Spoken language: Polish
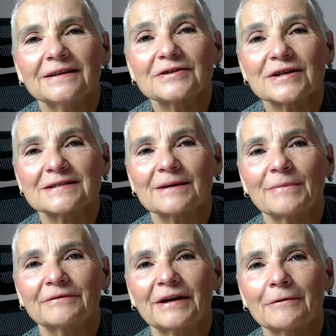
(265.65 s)
jeszcze
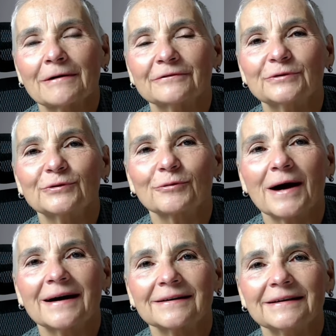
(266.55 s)
zamawiałam w
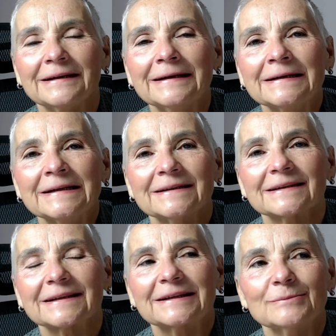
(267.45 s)
drukarni na
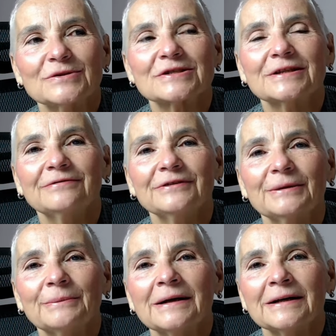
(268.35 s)
takim
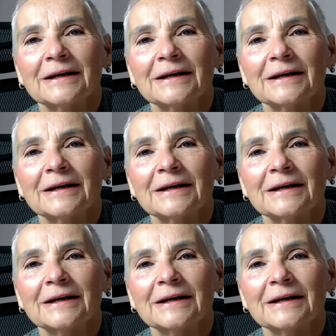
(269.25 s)
sztywnym